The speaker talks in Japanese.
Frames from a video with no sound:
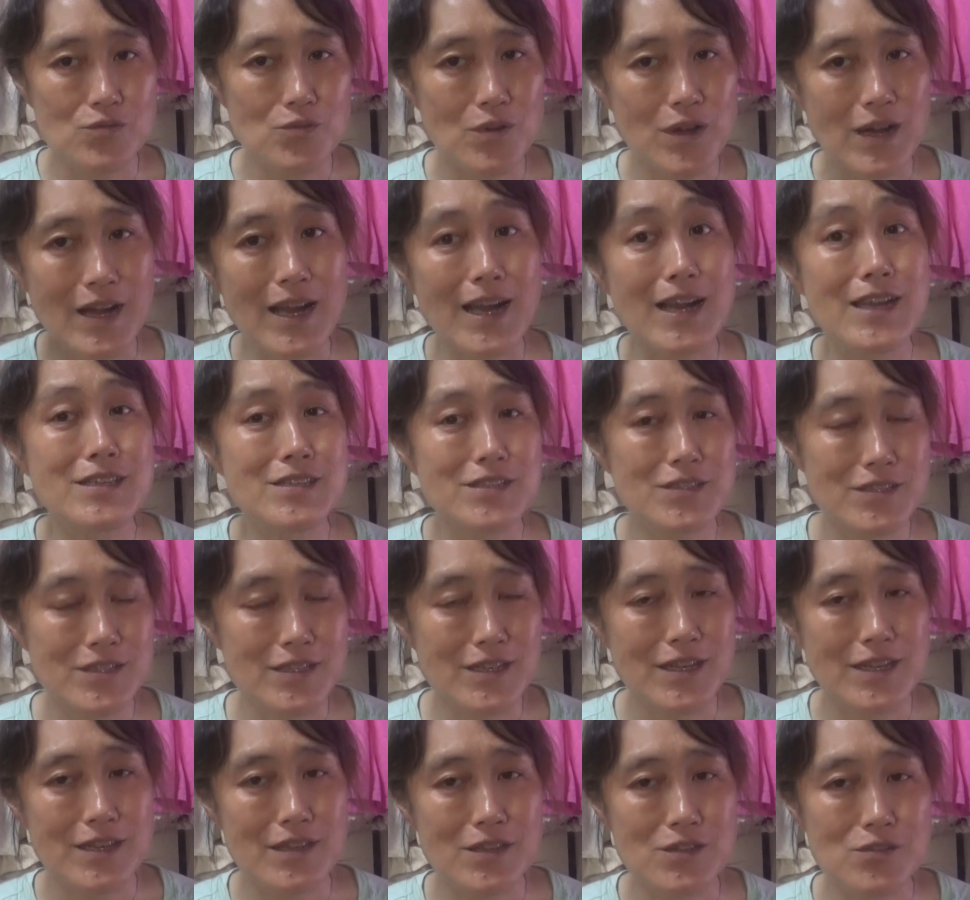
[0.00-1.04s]
るのが海水
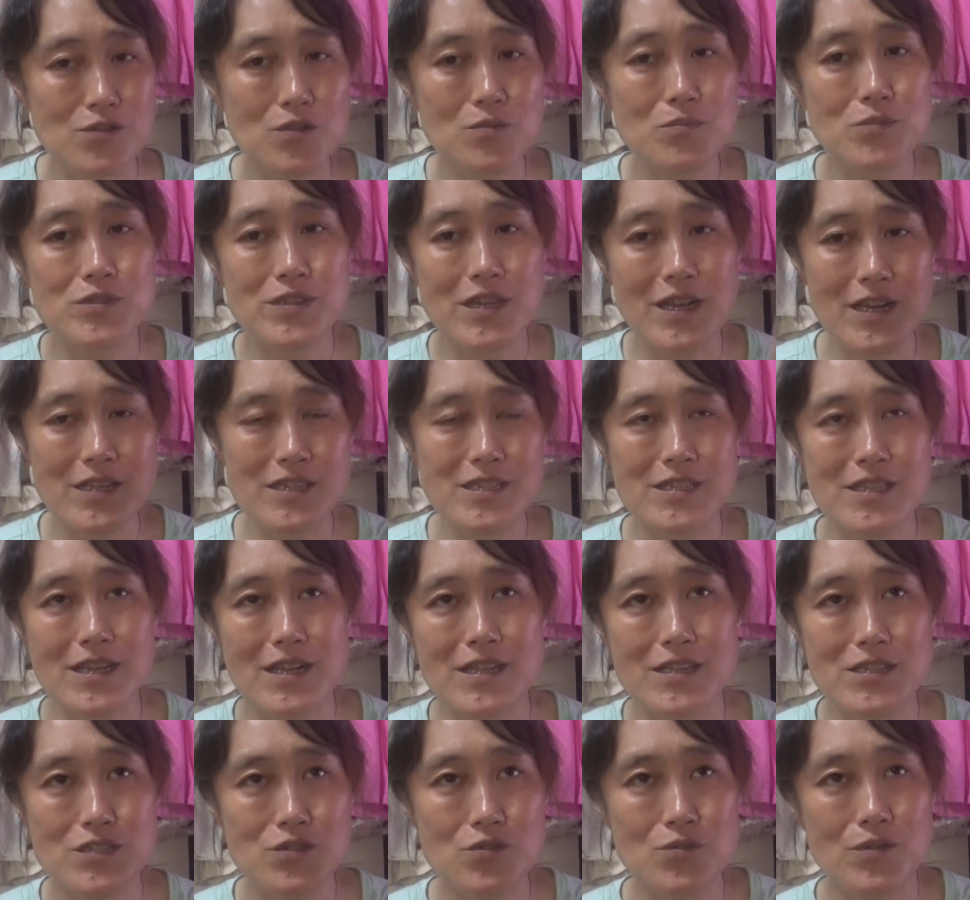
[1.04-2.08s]
塩でそれもさらにさ
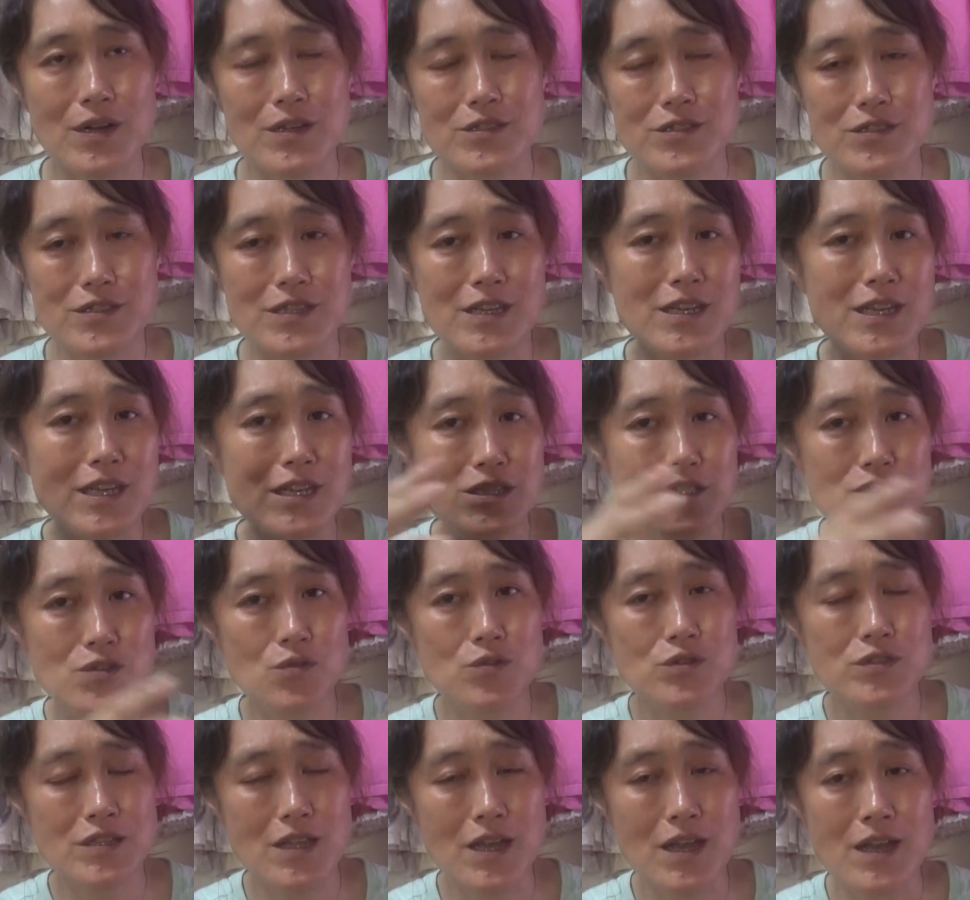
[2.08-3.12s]
らに蒸発して結
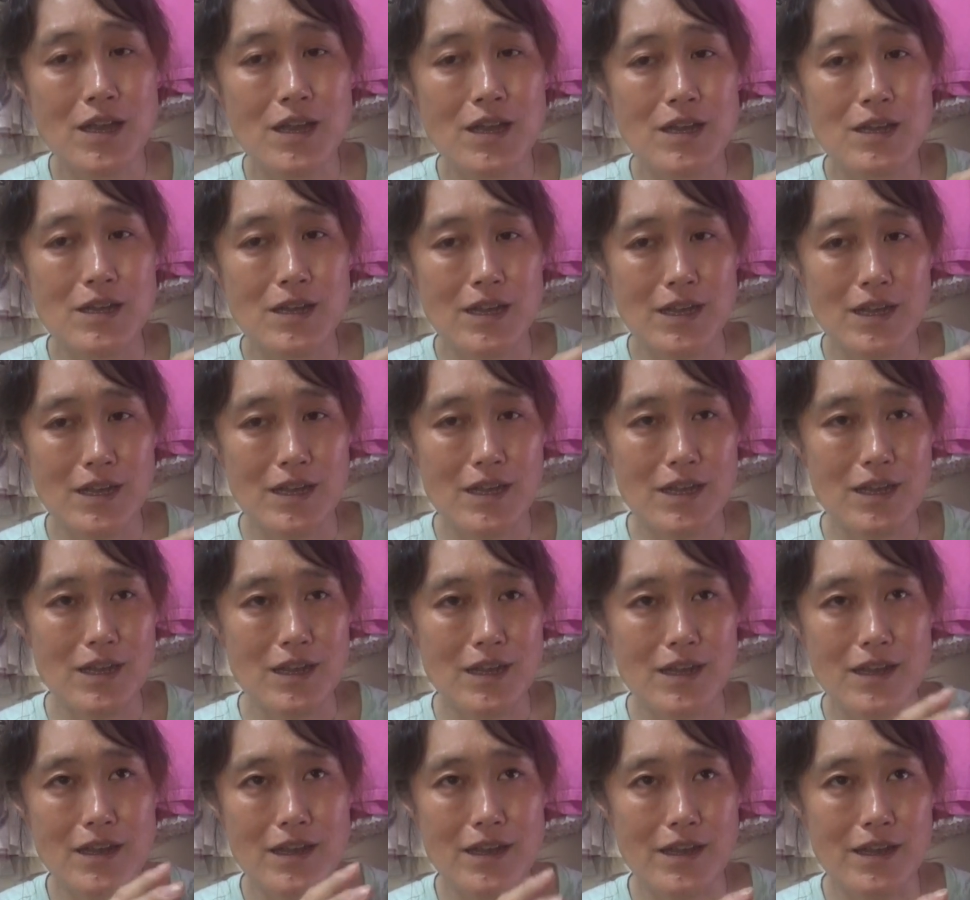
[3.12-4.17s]
晶して、
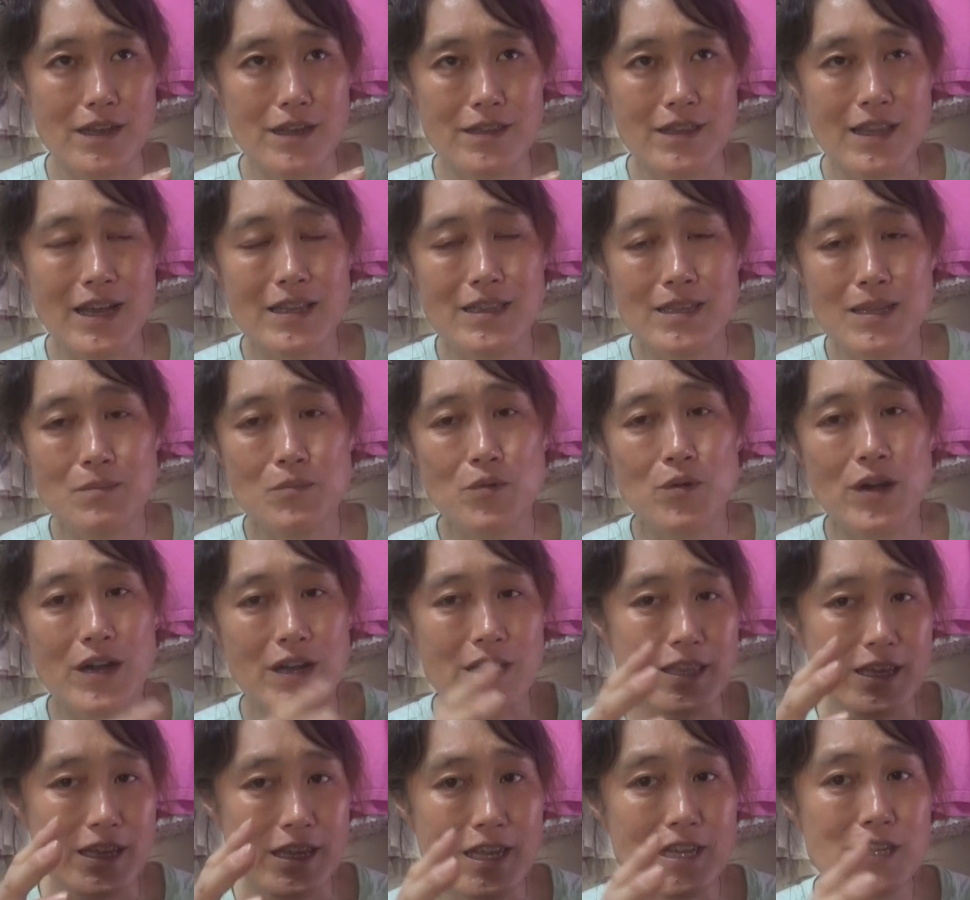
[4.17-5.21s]
えー、何年もか
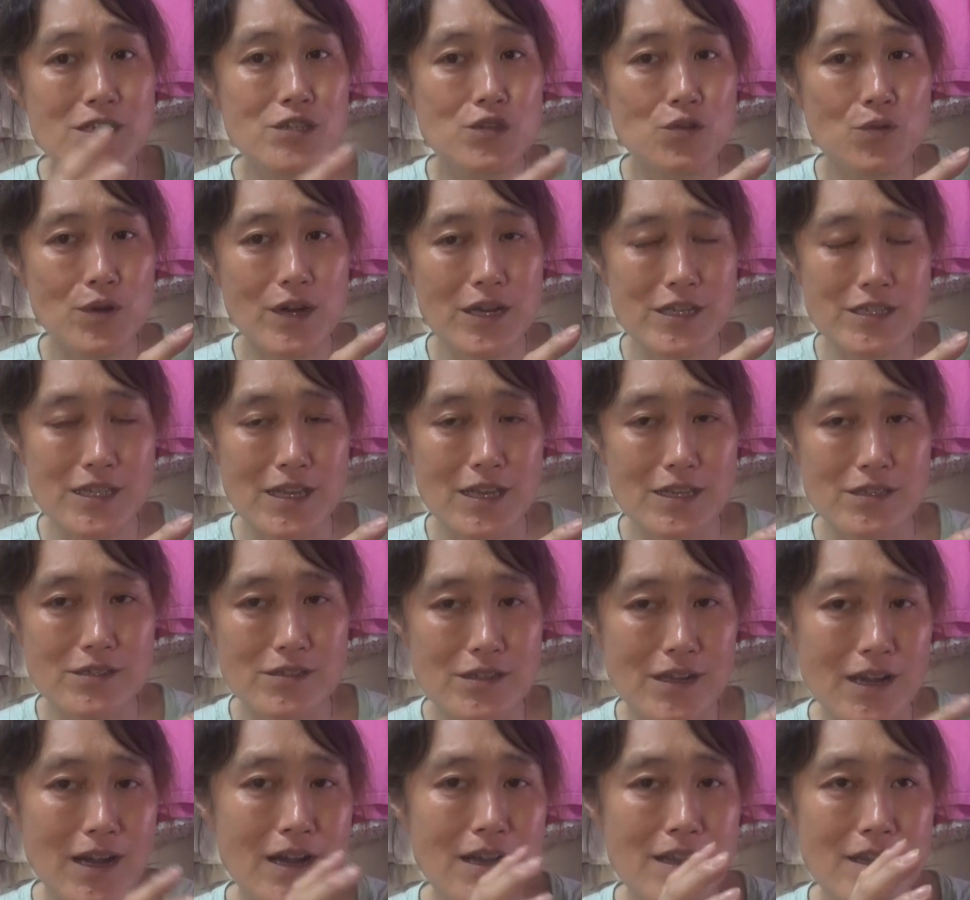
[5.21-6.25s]
けて結晶化したや
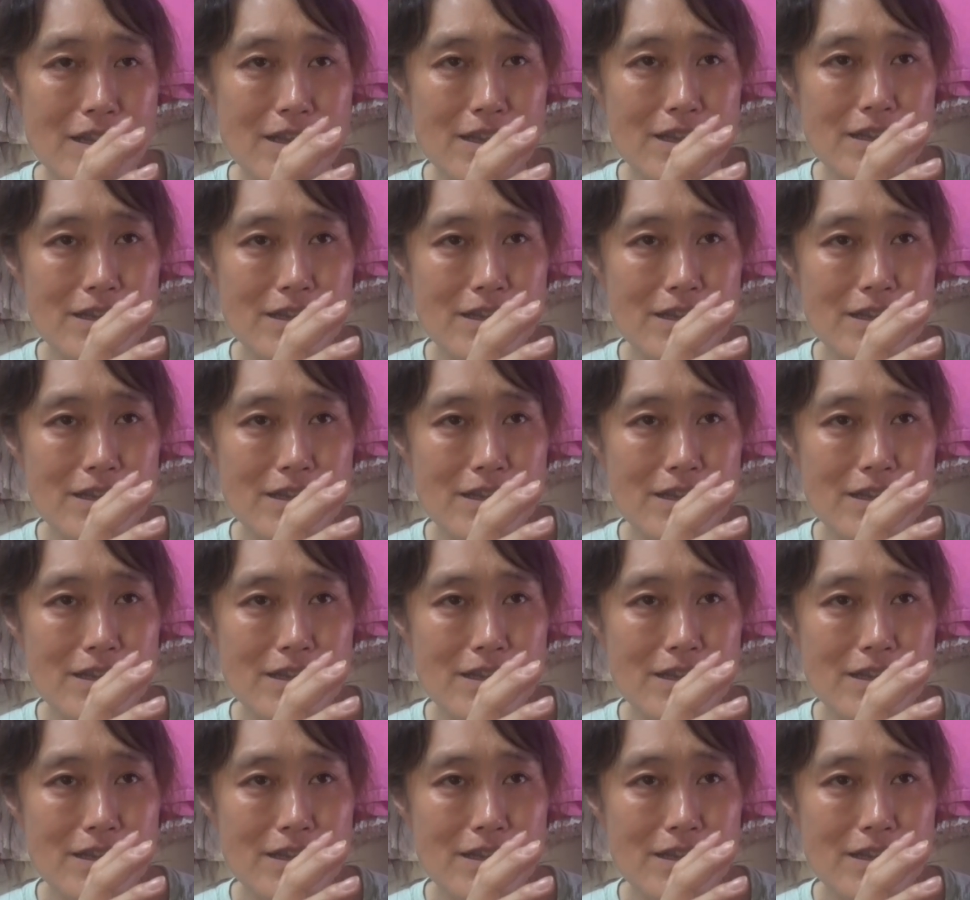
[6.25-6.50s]
つが